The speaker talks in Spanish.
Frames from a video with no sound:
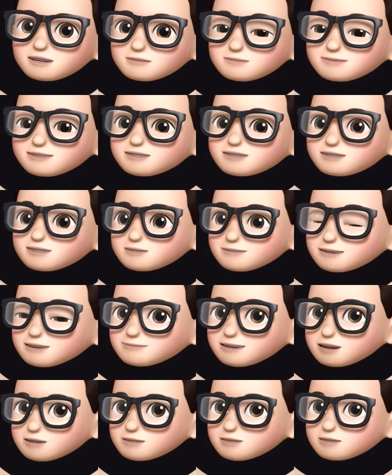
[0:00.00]
lo puedes
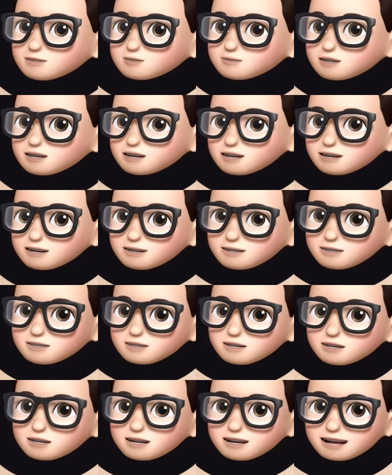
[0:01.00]
descomprimir donde tú quieras.
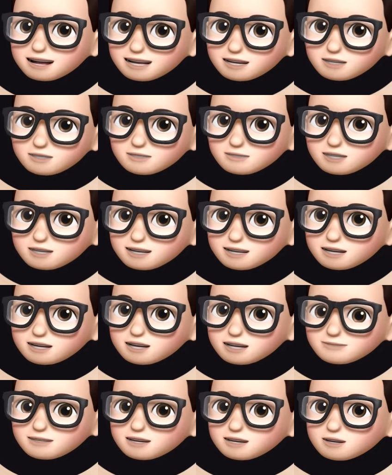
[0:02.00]
Esto de aquí
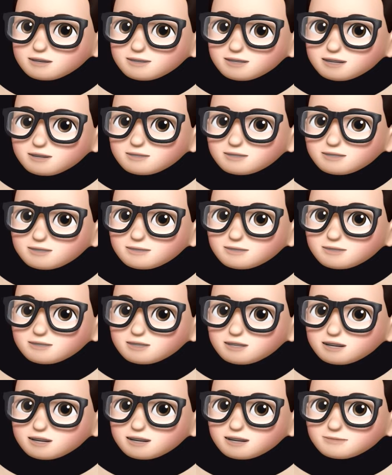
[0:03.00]
que viene a continuación
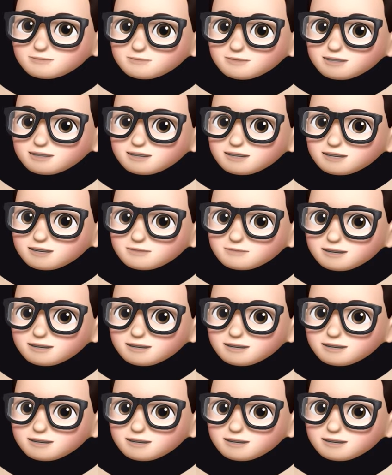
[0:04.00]
sí es importante,